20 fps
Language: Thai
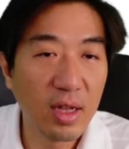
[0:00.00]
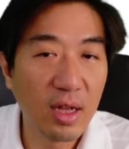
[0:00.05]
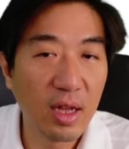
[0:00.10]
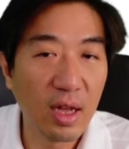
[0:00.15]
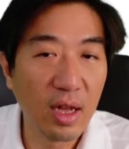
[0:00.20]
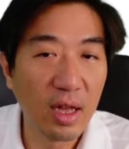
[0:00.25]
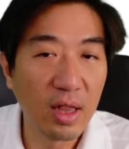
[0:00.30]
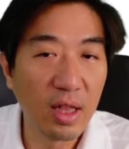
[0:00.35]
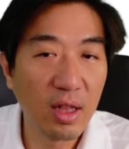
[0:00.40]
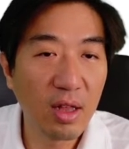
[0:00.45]

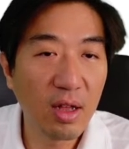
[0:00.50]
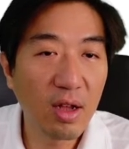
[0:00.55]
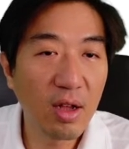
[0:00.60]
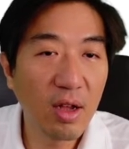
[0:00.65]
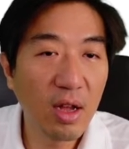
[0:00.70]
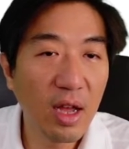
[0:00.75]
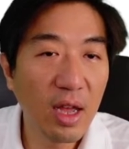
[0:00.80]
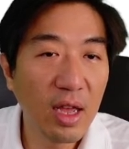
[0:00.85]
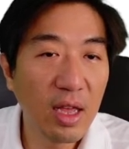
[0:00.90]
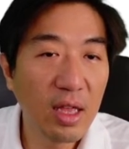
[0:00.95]
นี่เราก็
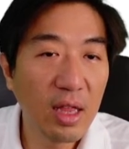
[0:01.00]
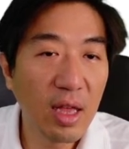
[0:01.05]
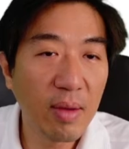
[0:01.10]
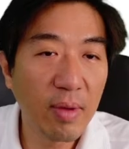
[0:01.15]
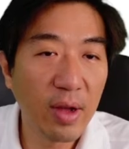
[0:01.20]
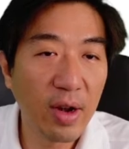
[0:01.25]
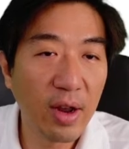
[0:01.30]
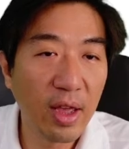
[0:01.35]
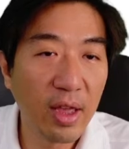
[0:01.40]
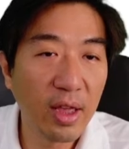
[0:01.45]
ให้ทำ
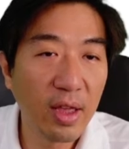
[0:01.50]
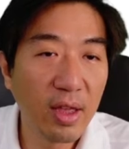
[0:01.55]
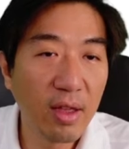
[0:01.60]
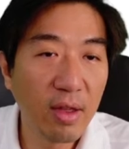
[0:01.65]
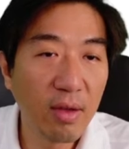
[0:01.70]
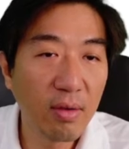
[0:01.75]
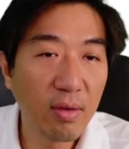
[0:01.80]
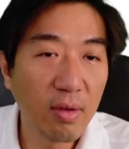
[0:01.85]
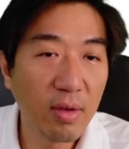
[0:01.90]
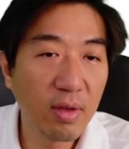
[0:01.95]
อะไร
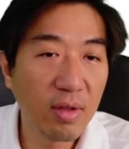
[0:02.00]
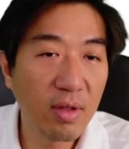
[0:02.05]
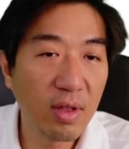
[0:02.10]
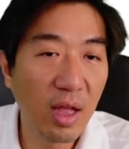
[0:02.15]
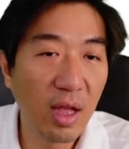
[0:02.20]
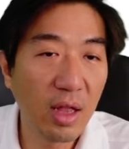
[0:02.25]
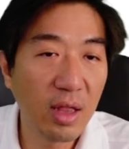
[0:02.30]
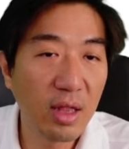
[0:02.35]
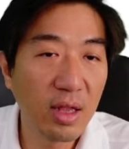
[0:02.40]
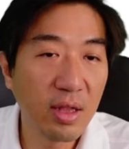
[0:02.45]

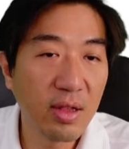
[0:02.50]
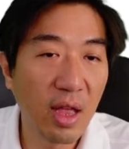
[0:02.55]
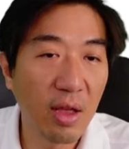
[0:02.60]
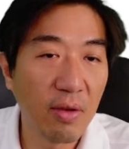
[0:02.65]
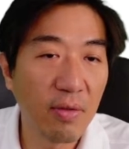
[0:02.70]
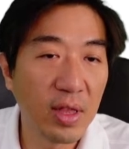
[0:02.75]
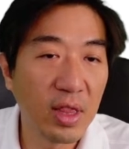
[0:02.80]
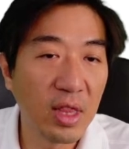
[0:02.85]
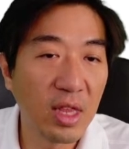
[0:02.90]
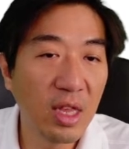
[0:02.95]
ใส่
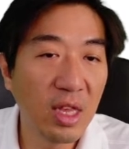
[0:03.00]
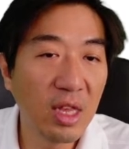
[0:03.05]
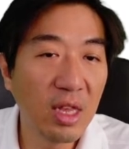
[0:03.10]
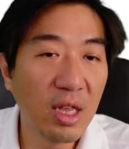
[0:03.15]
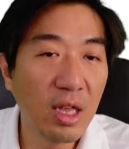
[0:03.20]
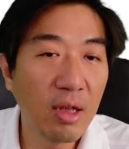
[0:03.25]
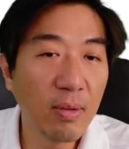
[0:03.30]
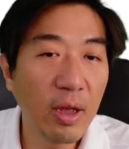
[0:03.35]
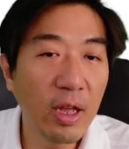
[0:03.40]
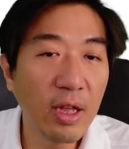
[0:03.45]
วันที่
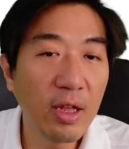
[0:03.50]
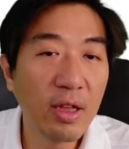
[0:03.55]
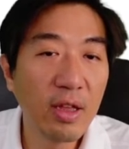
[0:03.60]
ใช่ไหม